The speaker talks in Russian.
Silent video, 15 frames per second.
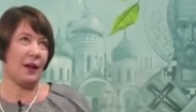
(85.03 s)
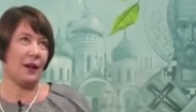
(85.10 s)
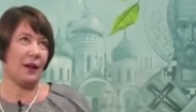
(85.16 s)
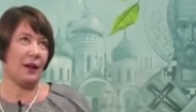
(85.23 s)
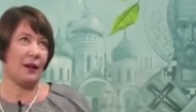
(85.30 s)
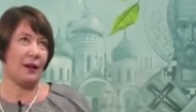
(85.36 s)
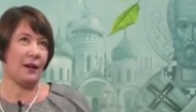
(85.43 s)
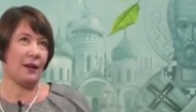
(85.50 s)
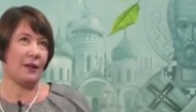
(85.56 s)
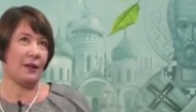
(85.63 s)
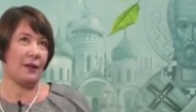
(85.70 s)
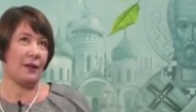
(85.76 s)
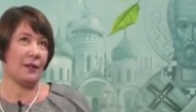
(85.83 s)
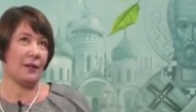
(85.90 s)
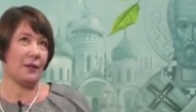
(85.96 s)
А,
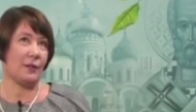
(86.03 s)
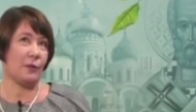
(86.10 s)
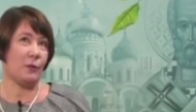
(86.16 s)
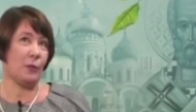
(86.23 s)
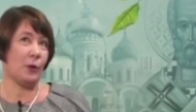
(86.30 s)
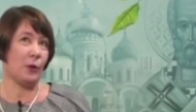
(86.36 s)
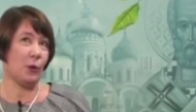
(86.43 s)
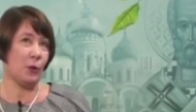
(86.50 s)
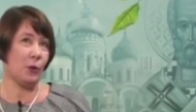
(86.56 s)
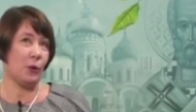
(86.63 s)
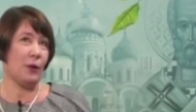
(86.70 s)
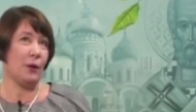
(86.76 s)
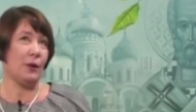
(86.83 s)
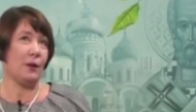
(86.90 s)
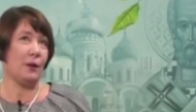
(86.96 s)
в миру
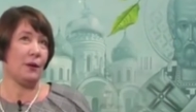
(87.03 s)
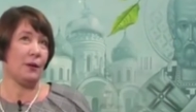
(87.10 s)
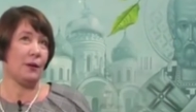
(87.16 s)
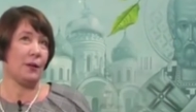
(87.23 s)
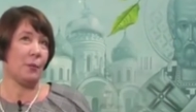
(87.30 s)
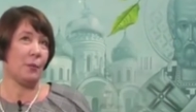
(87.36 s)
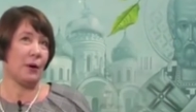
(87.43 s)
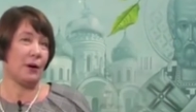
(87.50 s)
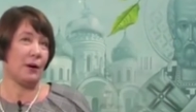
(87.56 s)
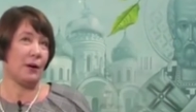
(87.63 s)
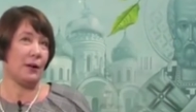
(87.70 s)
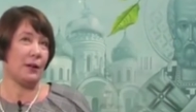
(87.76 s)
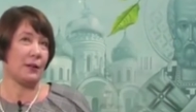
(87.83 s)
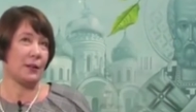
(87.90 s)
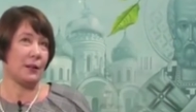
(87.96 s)
Тамара
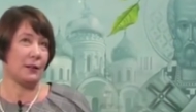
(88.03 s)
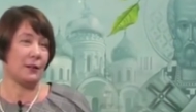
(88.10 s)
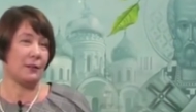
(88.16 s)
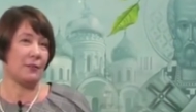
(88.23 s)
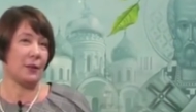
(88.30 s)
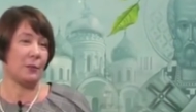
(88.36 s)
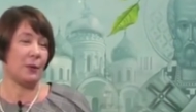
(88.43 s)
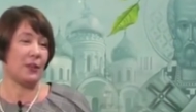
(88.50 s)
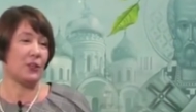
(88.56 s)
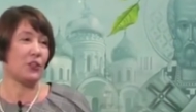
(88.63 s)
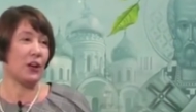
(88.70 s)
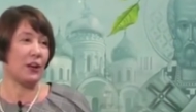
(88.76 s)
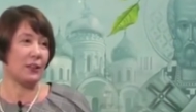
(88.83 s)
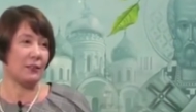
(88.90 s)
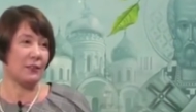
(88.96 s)
Александровна
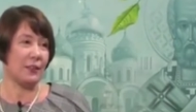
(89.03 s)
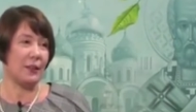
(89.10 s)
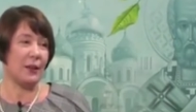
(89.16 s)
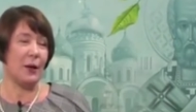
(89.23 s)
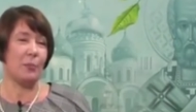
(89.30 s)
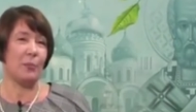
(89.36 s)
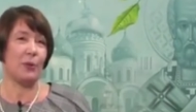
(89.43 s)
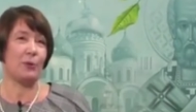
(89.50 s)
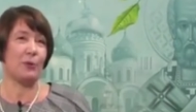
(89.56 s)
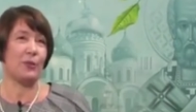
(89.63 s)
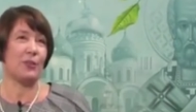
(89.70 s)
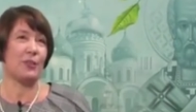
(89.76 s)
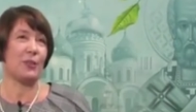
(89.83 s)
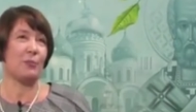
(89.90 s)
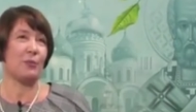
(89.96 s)
Маджанова
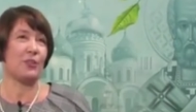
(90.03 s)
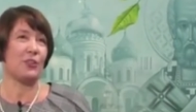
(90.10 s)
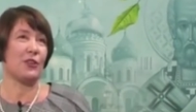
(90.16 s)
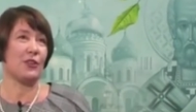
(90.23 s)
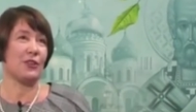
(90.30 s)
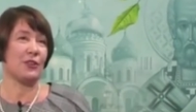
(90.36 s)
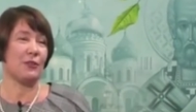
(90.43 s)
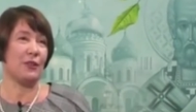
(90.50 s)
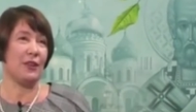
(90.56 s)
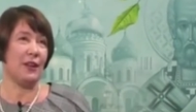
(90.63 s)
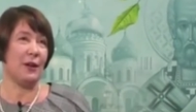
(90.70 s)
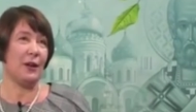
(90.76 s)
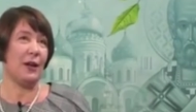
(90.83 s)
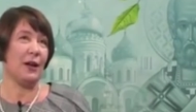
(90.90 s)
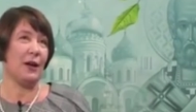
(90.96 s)
по-грузински
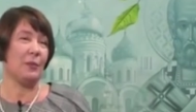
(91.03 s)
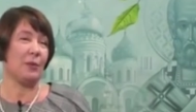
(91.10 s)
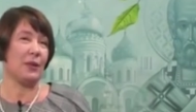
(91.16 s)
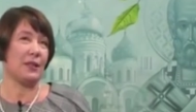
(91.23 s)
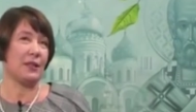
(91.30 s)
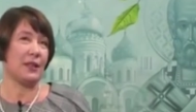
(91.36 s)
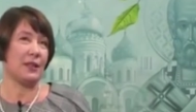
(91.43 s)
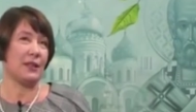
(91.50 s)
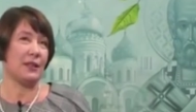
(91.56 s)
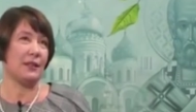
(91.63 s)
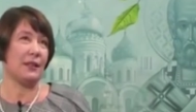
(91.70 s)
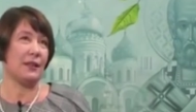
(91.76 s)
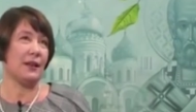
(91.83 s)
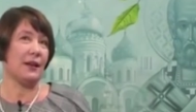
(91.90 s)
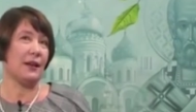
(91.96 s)
Марджинишвили происходила